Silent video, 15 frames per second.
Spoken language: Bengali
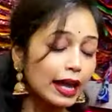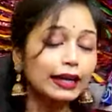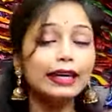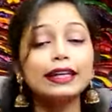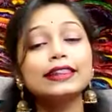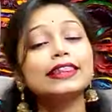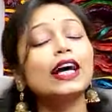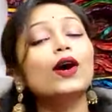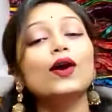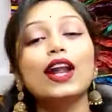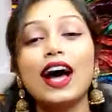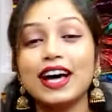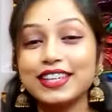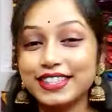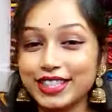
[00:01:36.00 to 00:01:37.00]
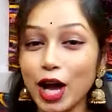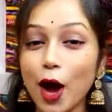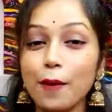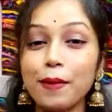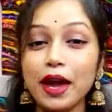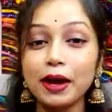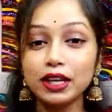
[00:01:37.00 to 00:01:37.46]
কিনতে হলে আসতে
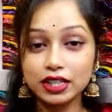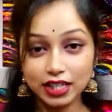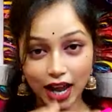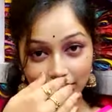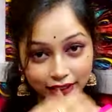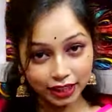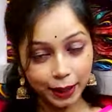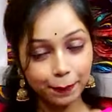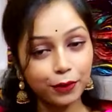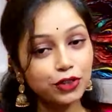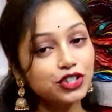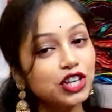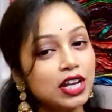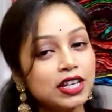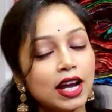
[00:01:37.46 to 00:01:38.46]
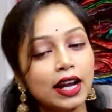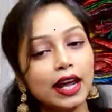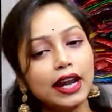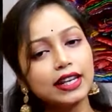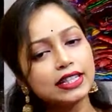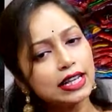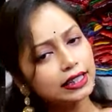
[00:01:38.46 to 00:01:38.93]
হবে
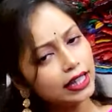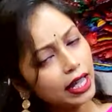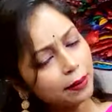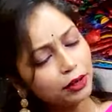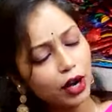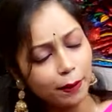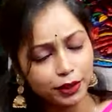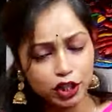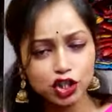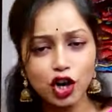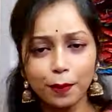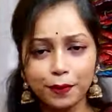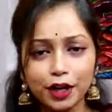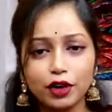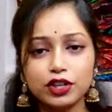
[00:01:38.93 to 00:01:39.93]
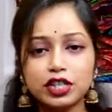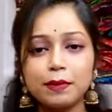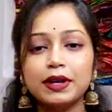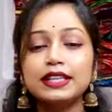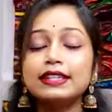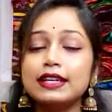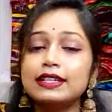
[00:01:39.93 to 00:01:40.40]
সাথে আমাদের
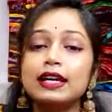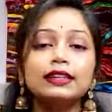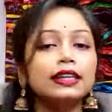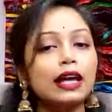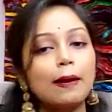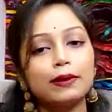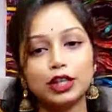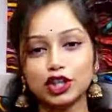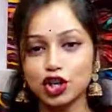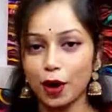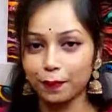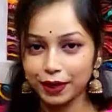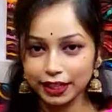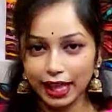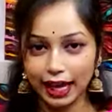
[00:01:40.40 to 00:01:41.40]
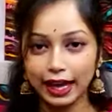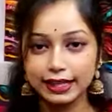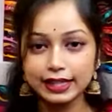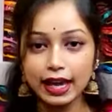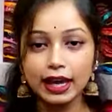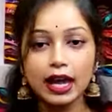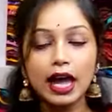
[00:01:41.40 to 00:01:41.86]
মানে স্টেশন থেকে আমাদের দেখা
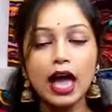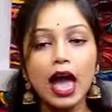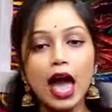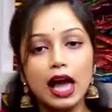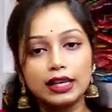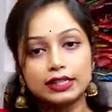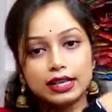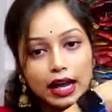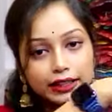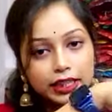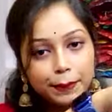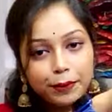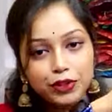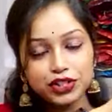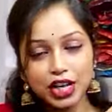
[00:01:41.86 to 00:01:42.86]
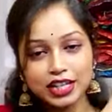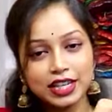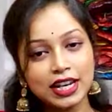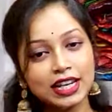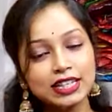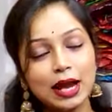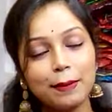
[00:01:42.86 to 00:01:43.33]
যায় শান্তিপুর
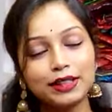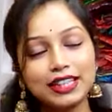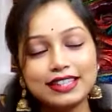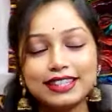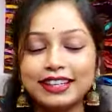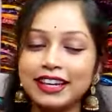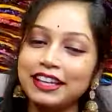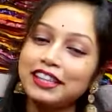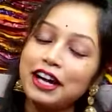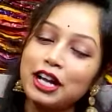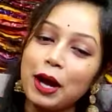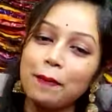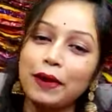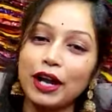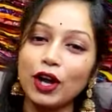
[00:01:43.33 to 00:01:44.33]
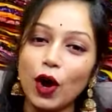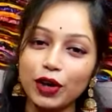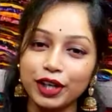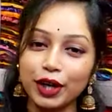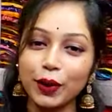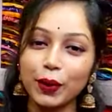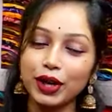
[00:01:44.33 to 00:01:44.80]
স্টেশন এসে আমাদের দেওয়া নম্বরে
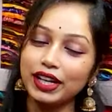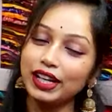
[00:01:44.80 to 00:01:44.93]
কন্ট্যাক্ট